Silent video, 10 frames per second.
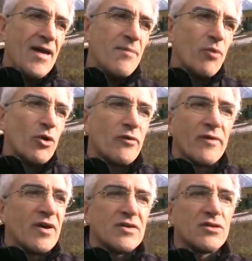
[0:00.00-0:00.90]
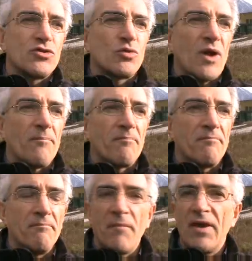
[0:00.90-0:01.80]
e poi doveva esserci una
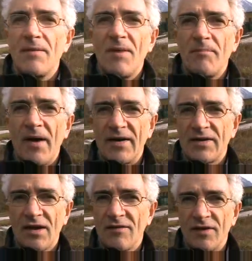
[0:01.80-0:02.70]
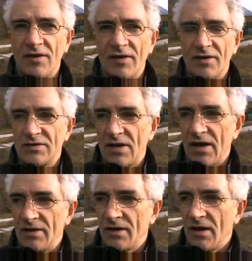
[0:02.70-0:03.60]
minima parte che finiva in
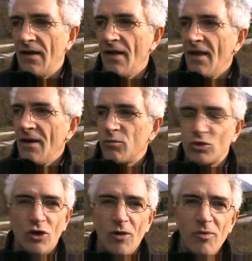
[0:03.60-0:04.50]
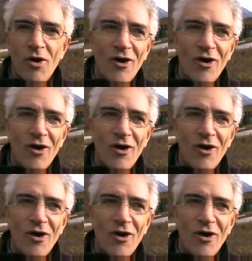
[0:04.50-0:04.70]
discarica. Purtroppo